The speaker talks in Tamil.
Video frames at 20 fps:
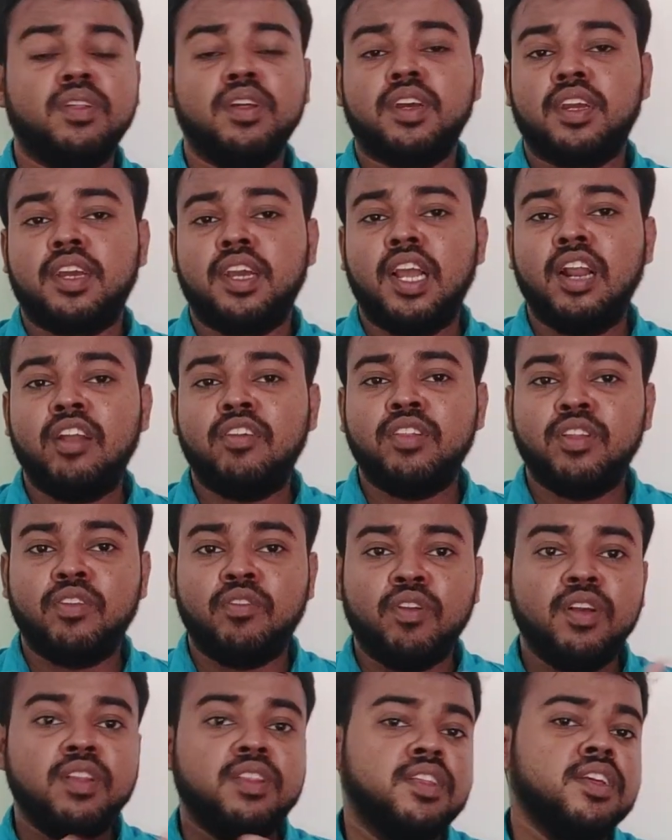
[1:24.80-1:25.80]
வந்து கீழே வந்து
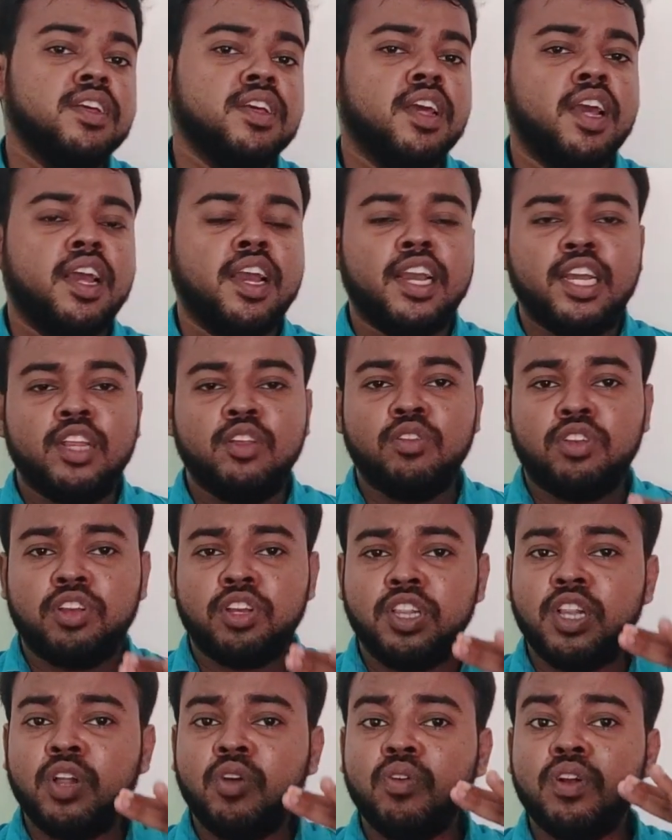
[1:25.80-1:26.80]
விழுது இது
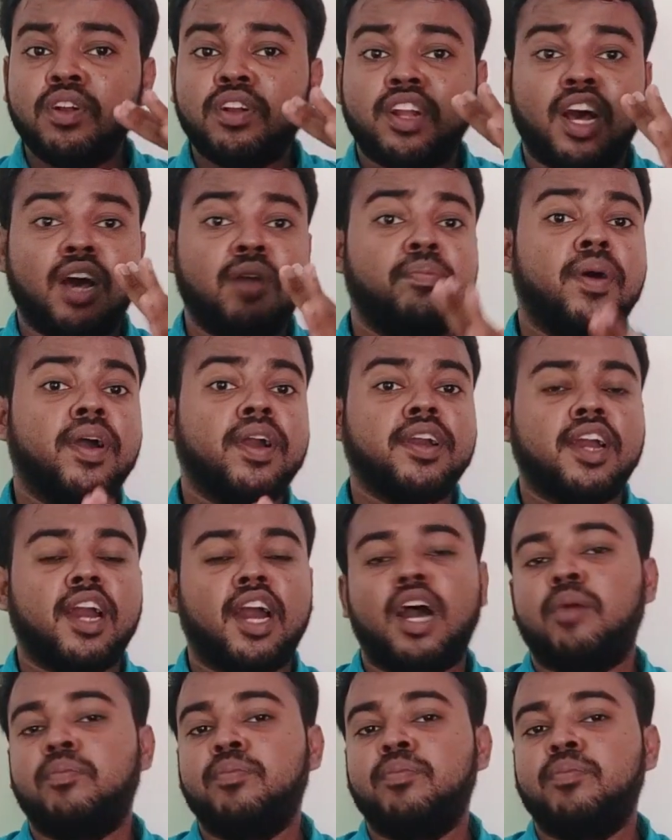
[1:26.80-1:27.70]
சின்ன ஒரு ட்ராபேக்